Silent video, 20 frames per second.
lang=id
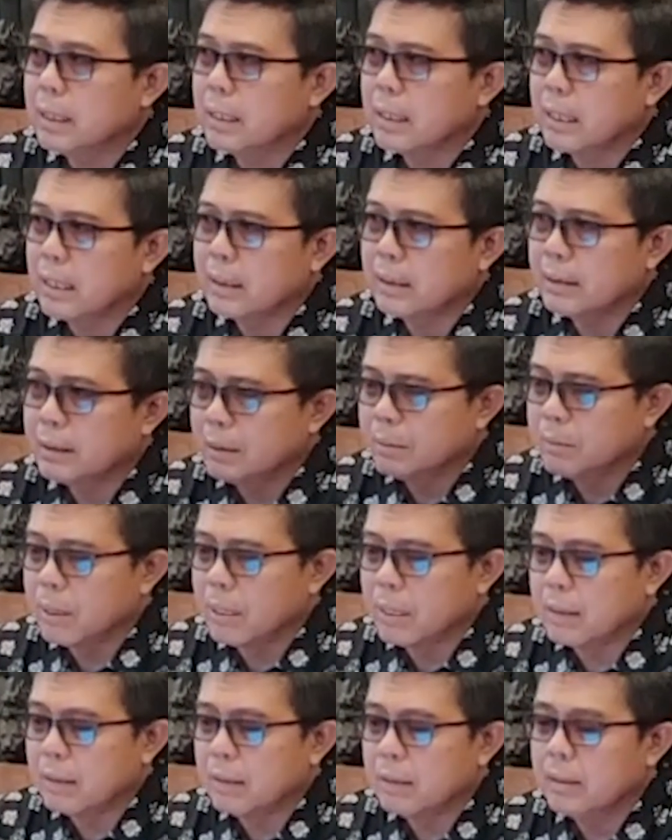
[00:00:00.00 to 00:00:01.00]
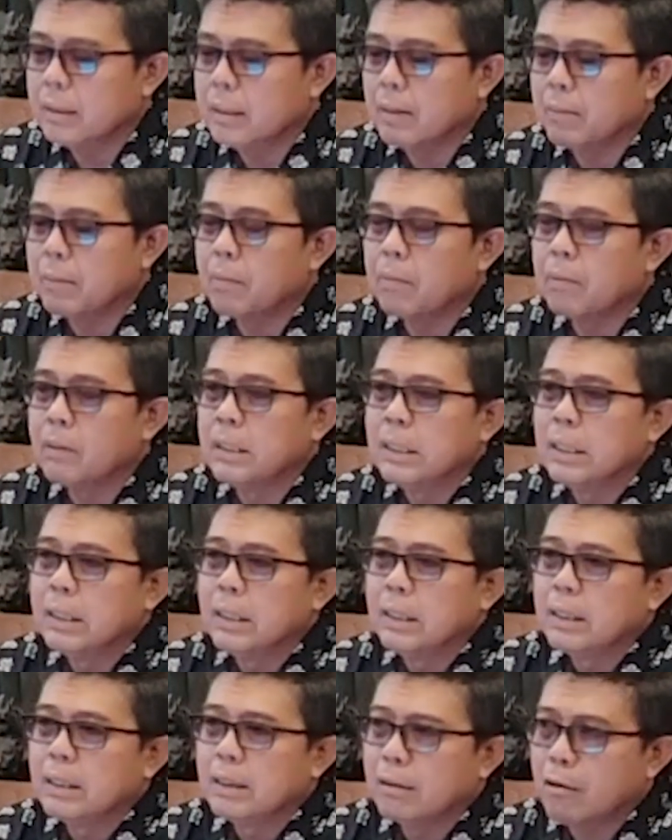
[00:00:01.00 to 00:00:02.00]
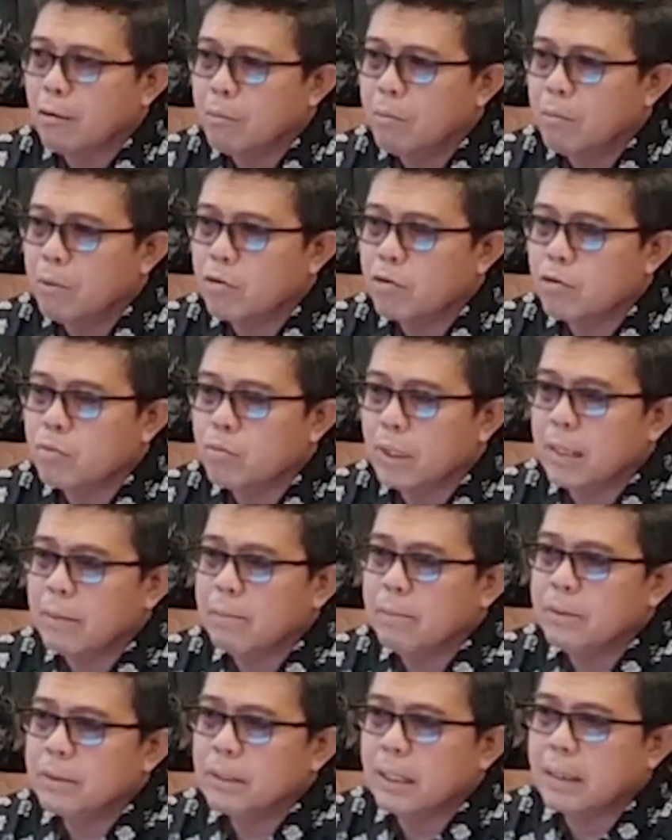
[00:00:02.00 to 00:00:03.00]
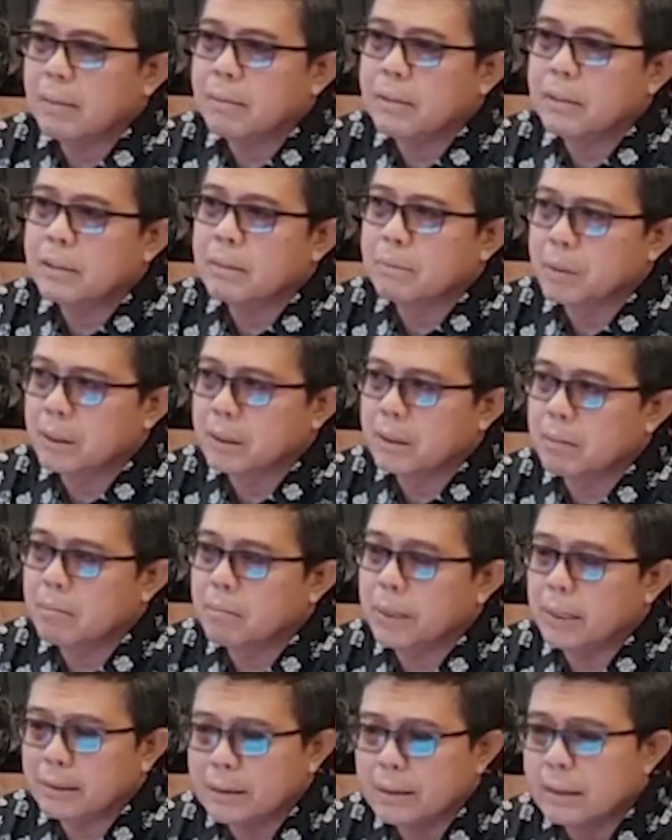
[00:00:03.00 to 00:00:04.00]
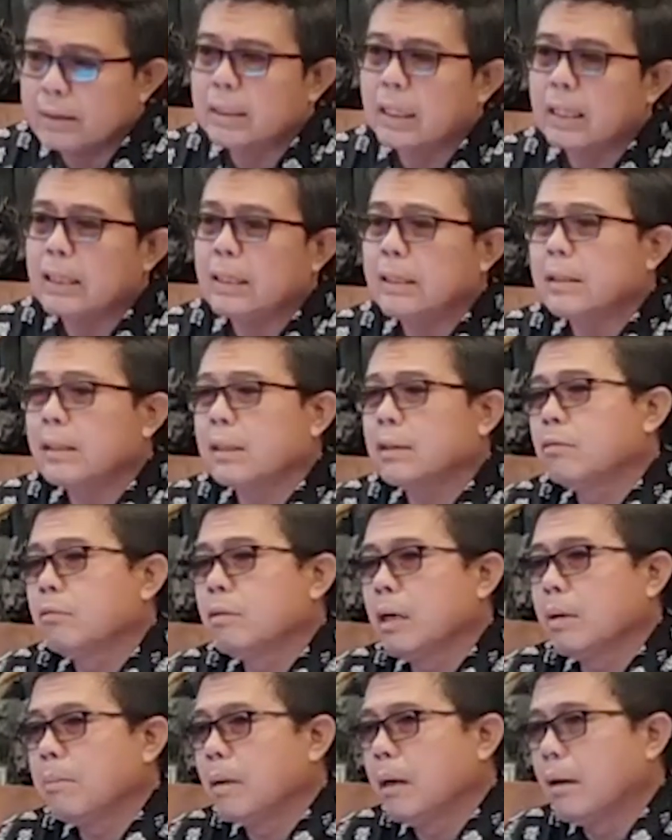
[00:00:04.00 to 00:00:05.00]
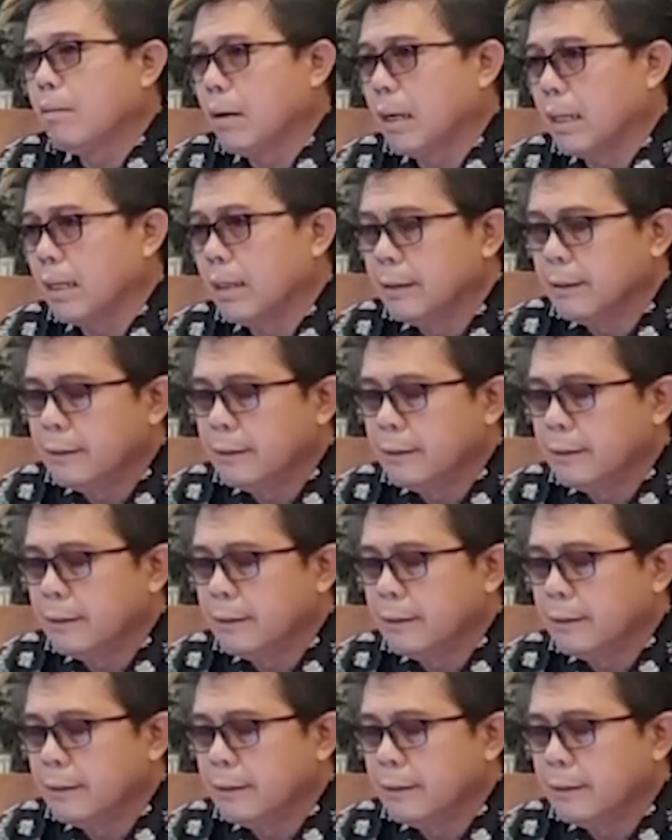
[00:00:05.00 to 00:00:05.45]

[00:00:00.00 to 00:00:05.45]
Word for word: dan nanti dibagi tiap kelompok supaya bisa lebih cepat. Magic jar kita juga bawa.